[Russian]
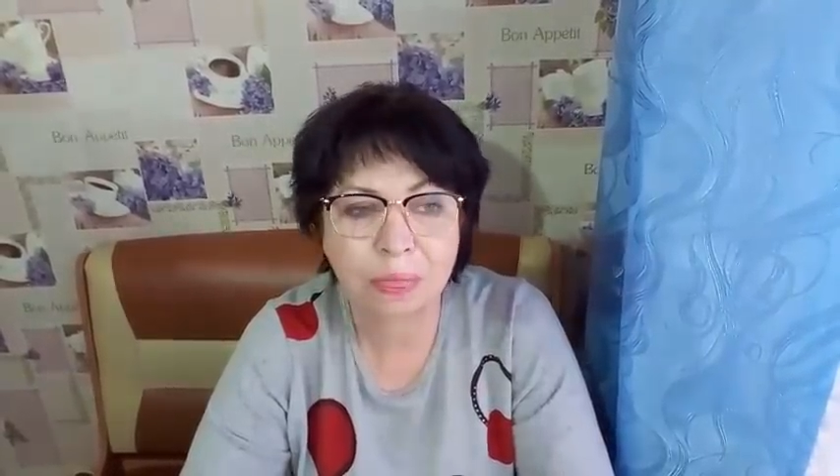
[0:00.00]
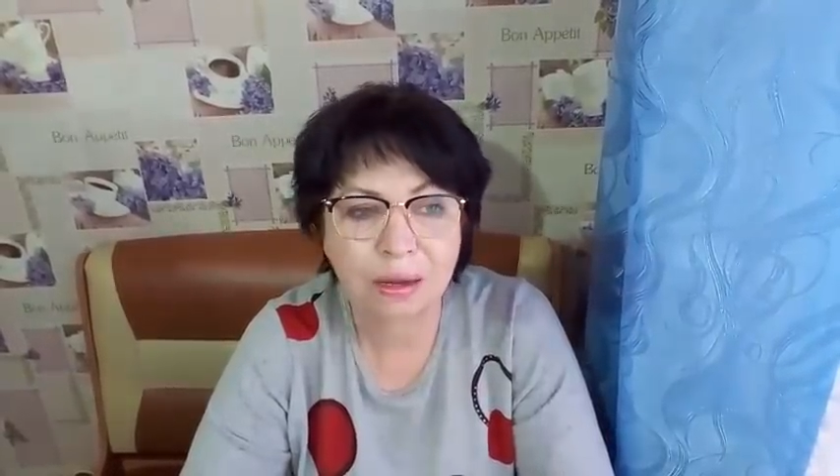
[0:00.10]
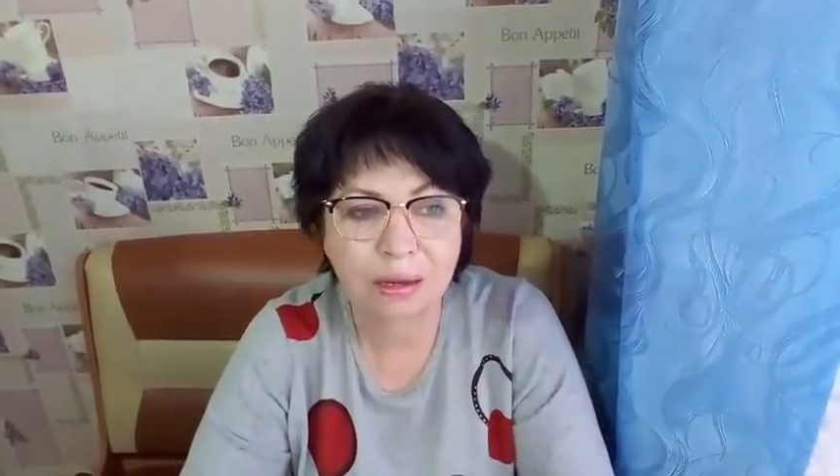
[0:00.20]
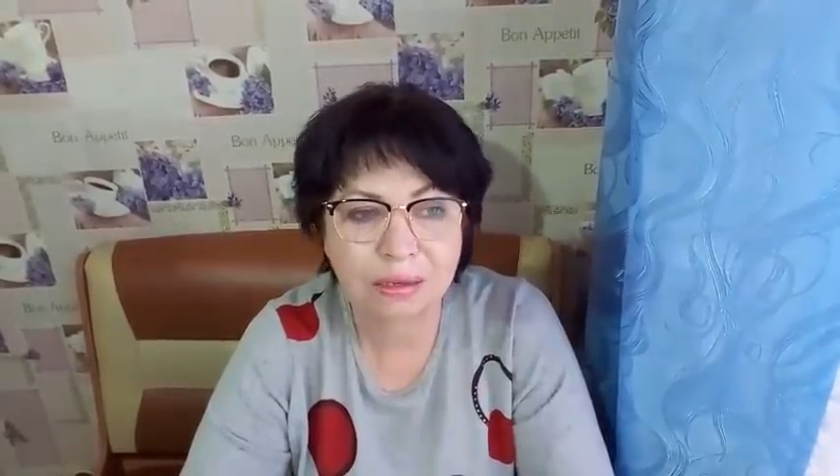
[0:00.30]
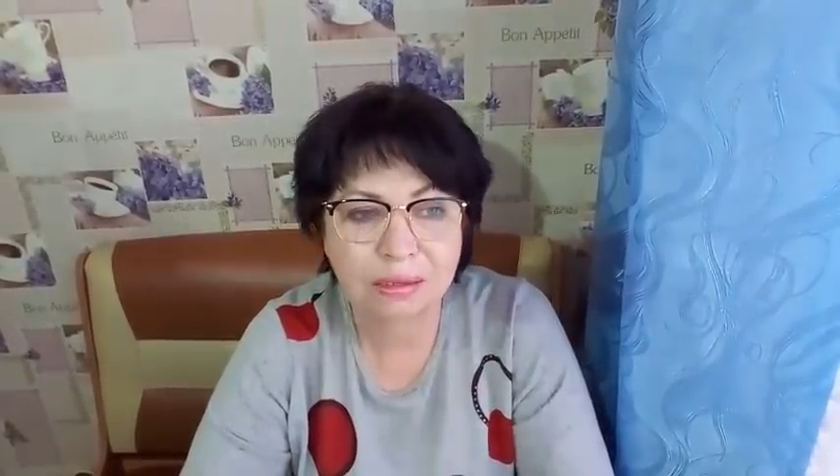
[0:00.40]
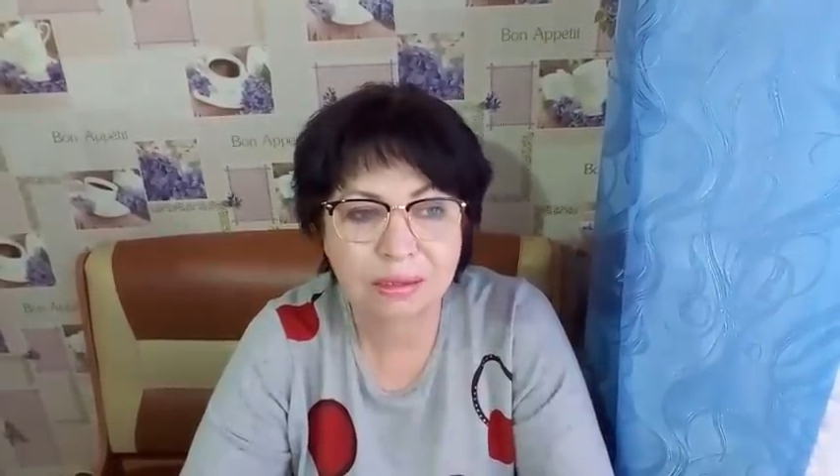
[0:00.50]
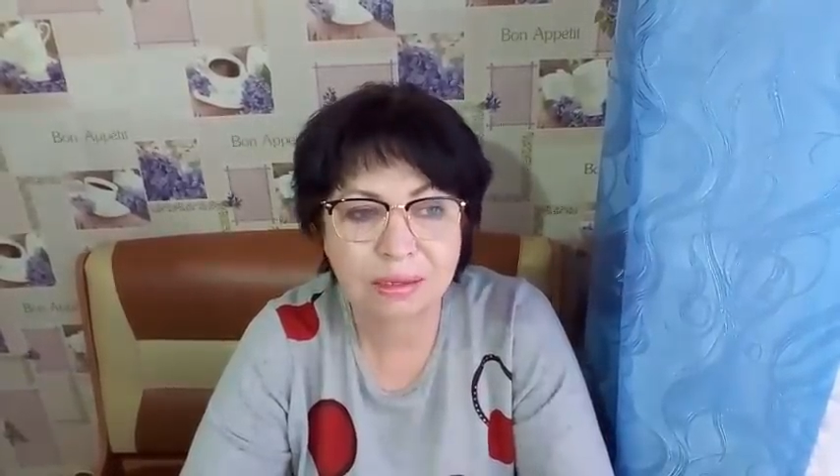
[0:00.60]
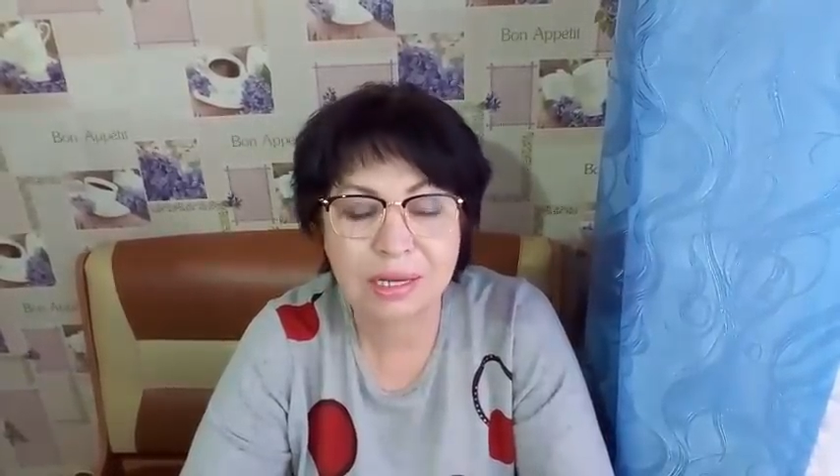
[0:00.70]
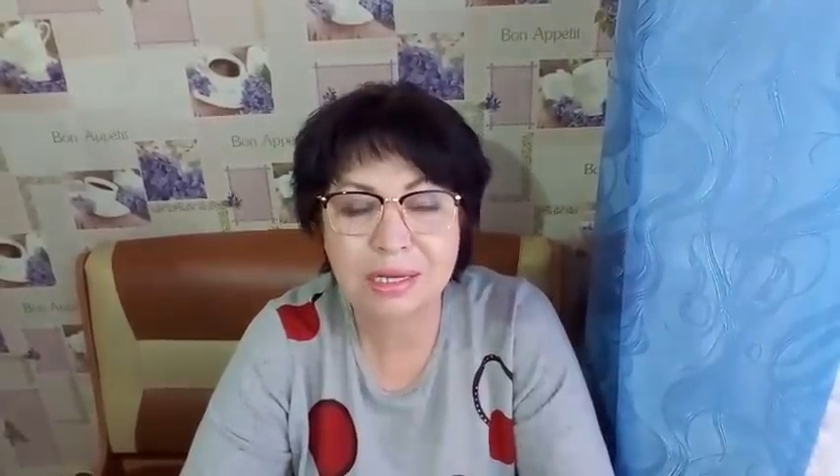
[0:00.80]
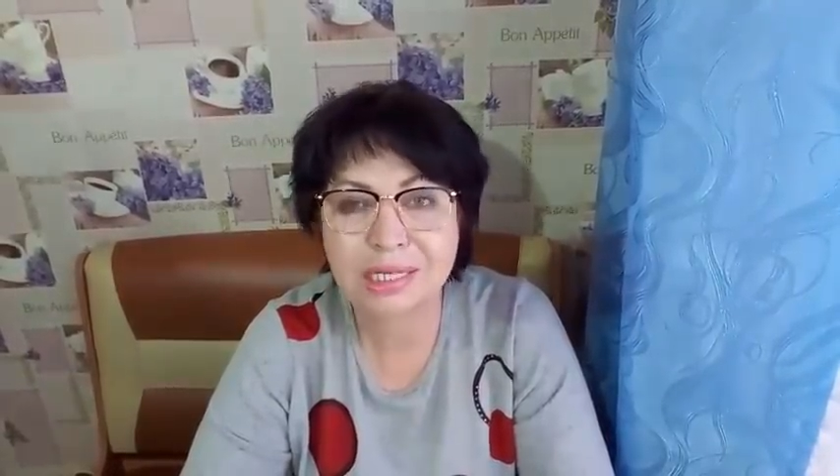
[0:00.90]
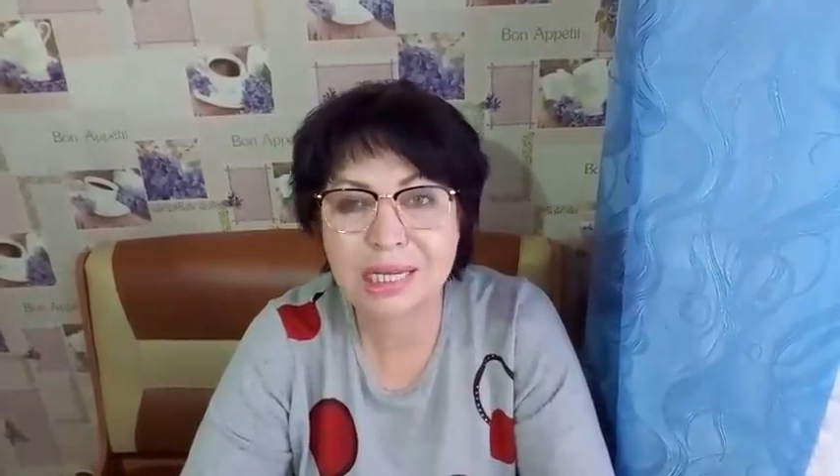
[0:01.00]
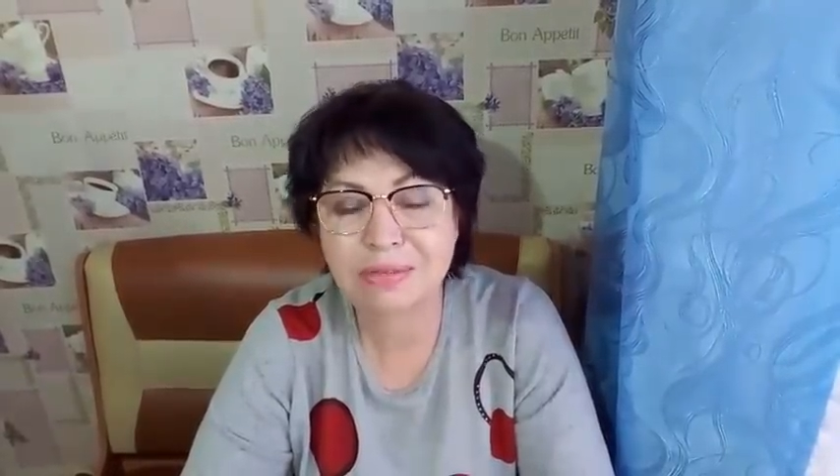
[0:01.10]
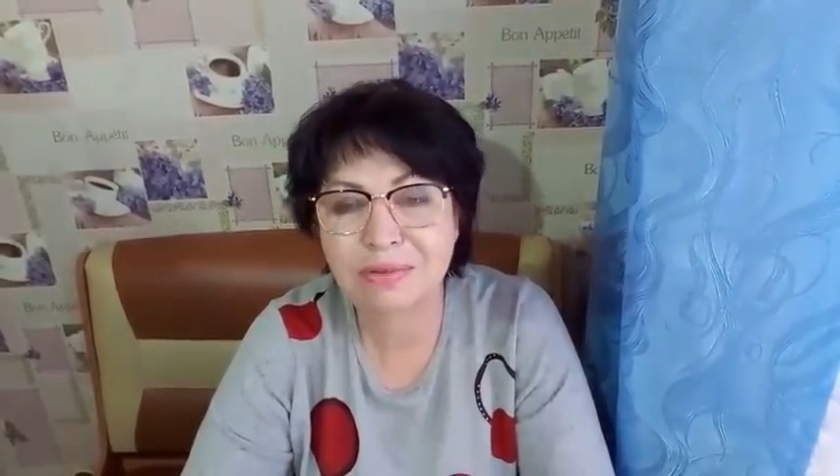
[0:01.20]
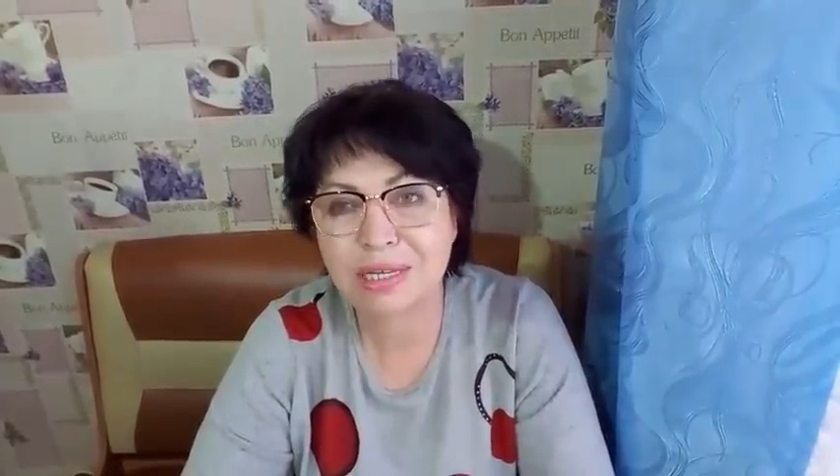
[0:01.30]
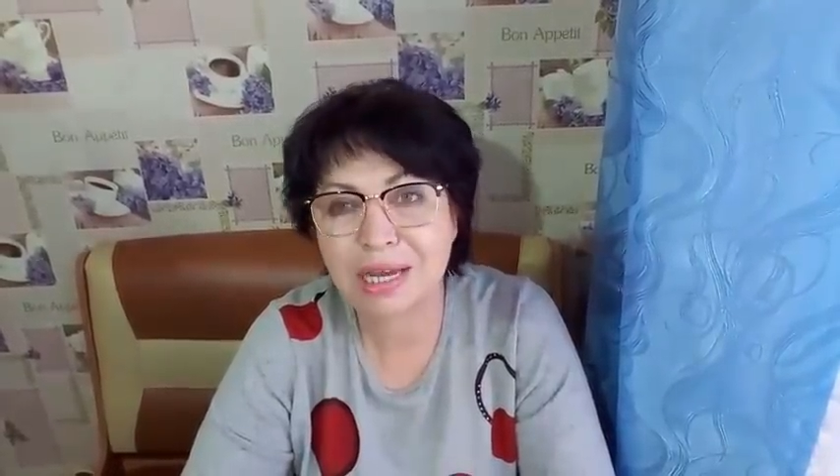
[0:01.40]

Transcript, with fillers: А, и, естественно,